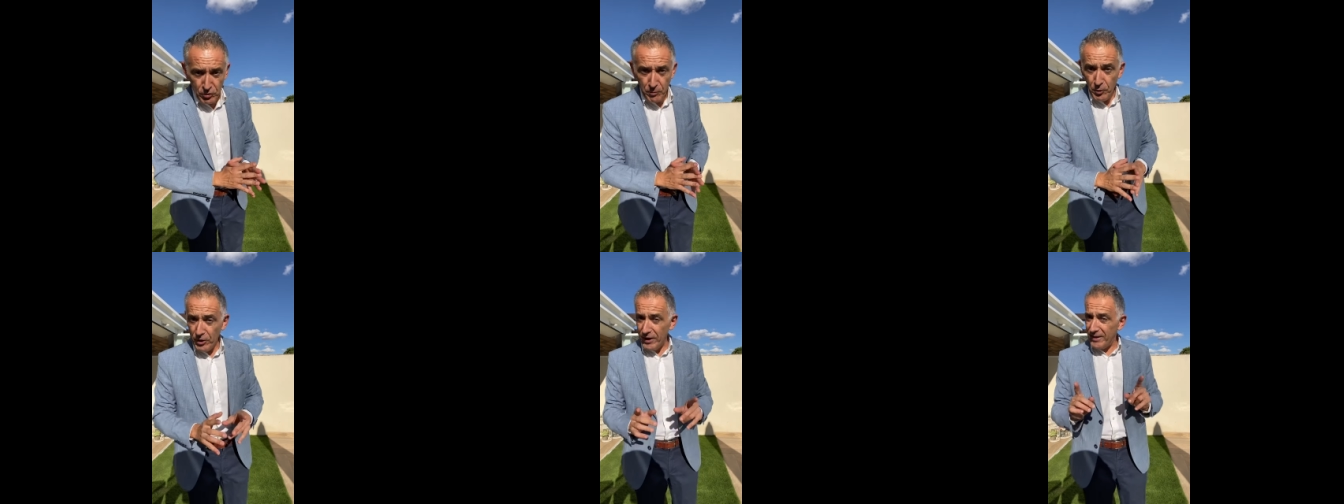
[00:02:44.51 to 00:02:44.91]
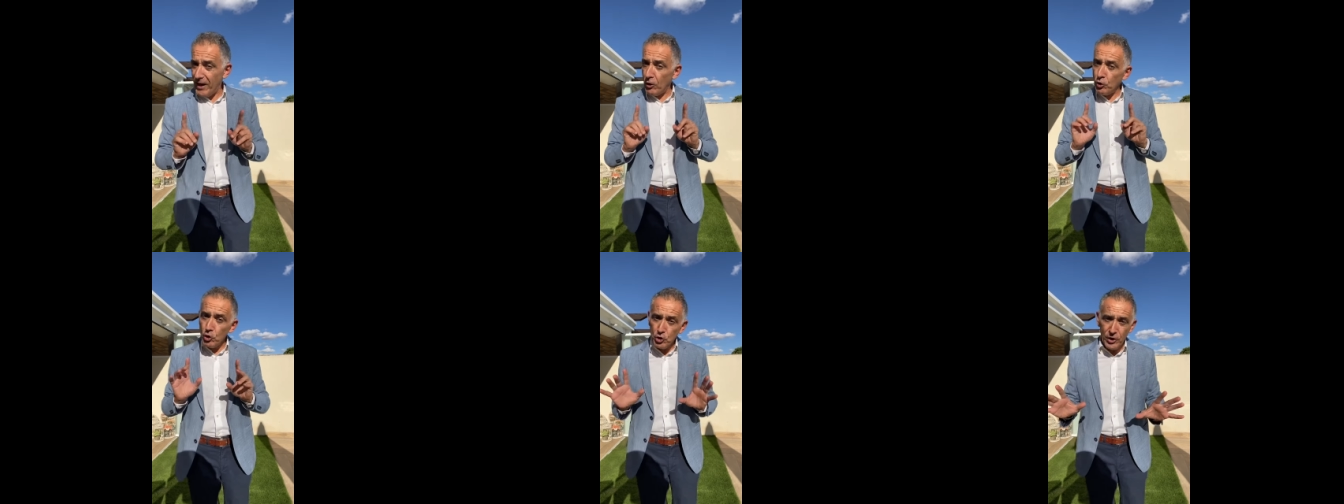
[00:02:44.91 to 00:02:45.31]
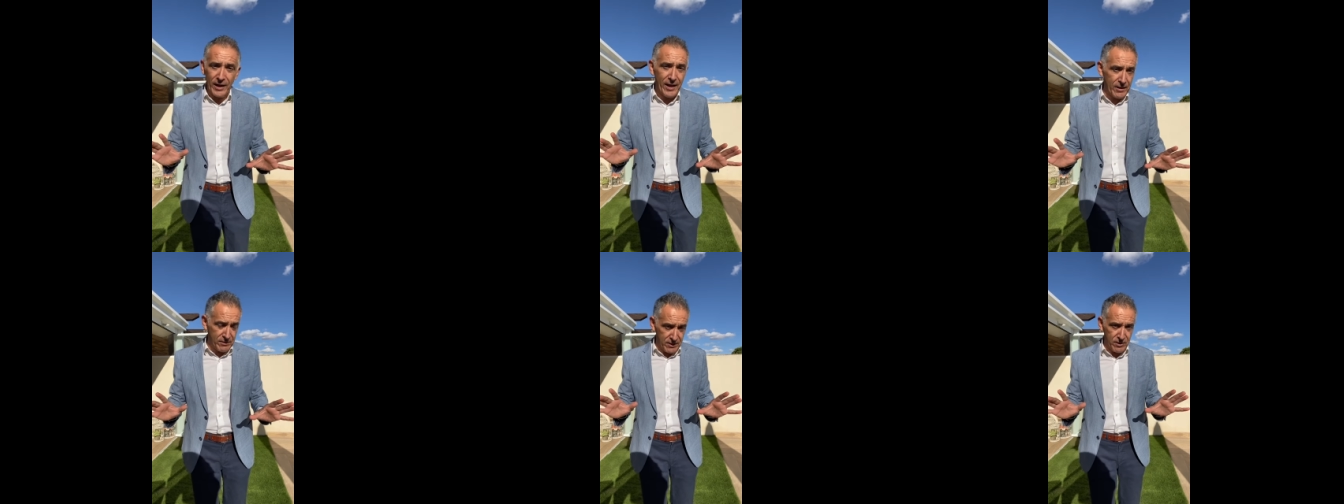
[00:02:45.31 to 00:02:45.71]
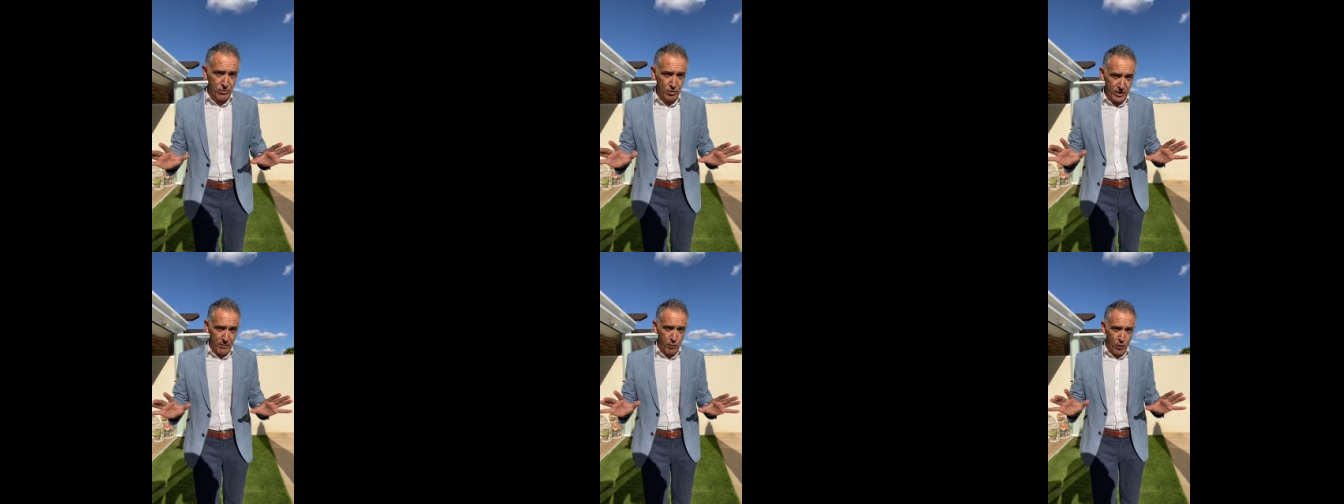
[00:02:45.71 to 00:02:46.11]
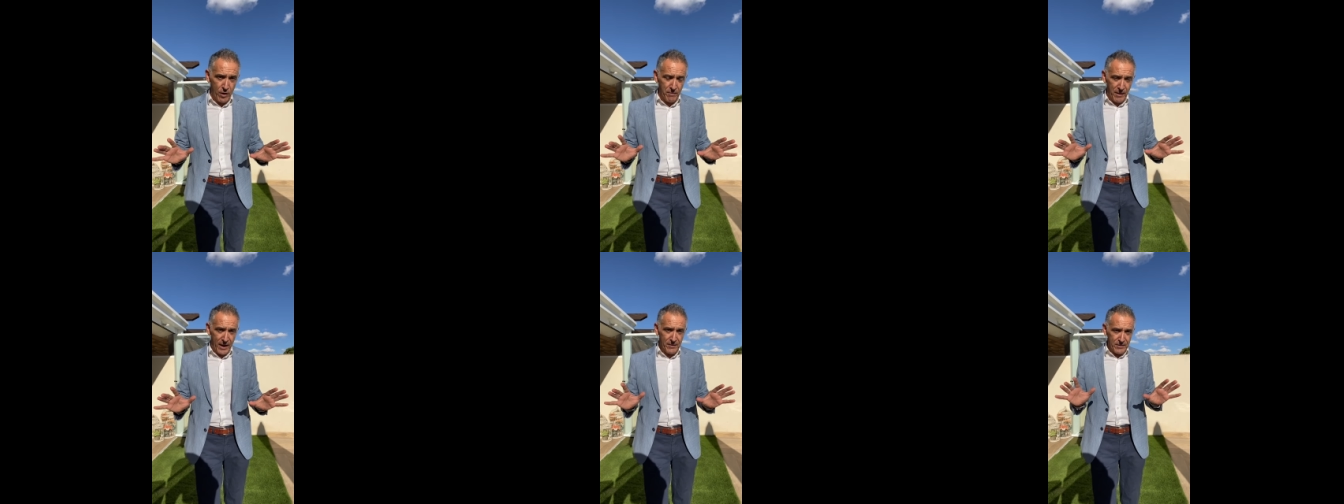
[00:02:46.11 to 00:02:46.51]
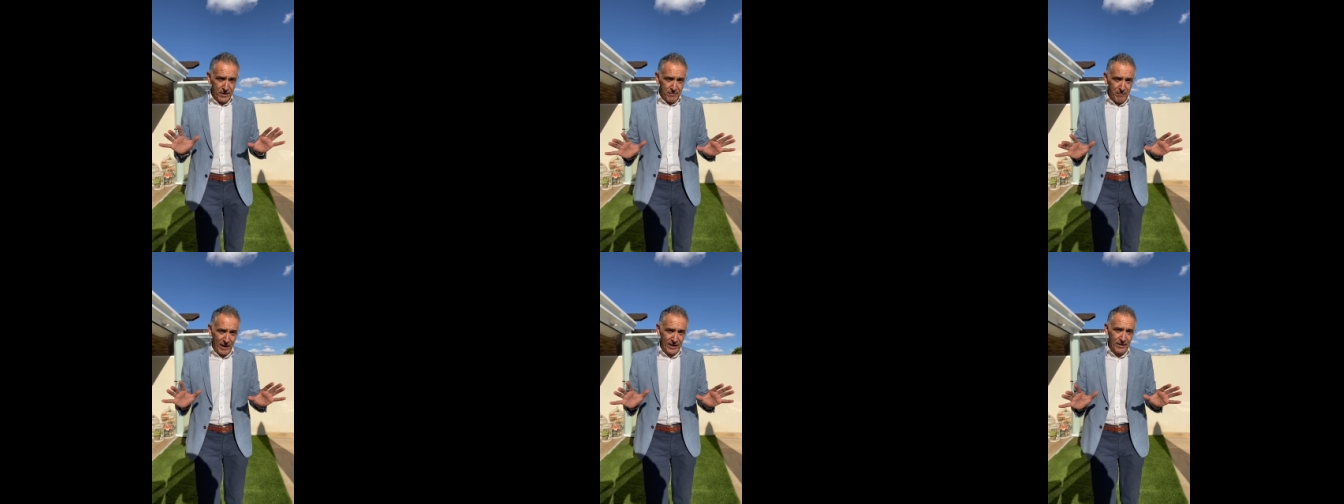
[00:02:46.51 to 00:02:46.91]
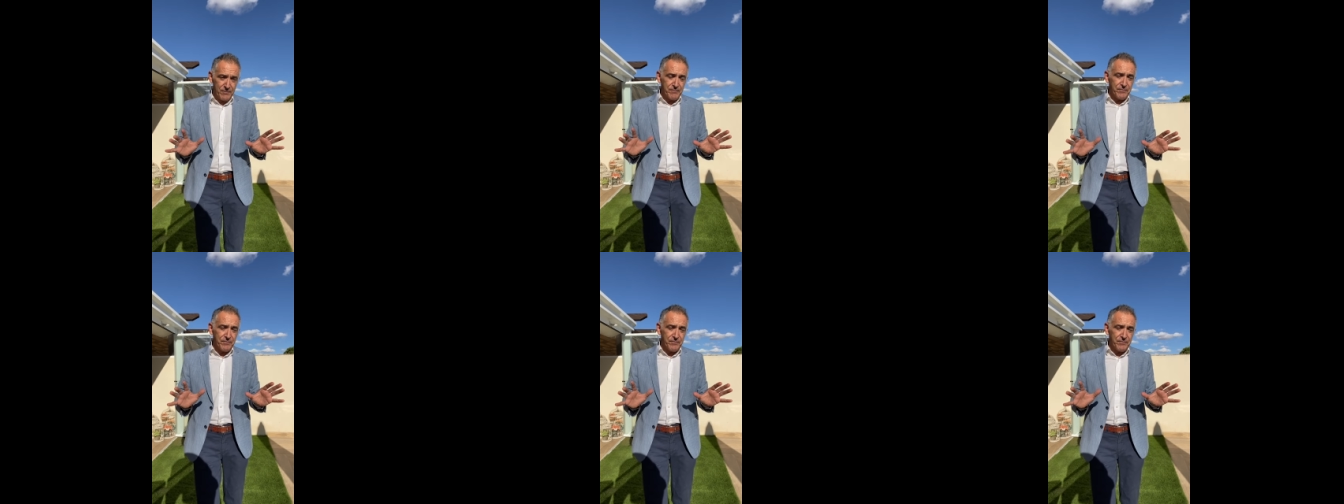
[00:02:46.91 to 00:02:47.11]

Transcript: Porque ya no os garantizo que vuelva, ¿vale?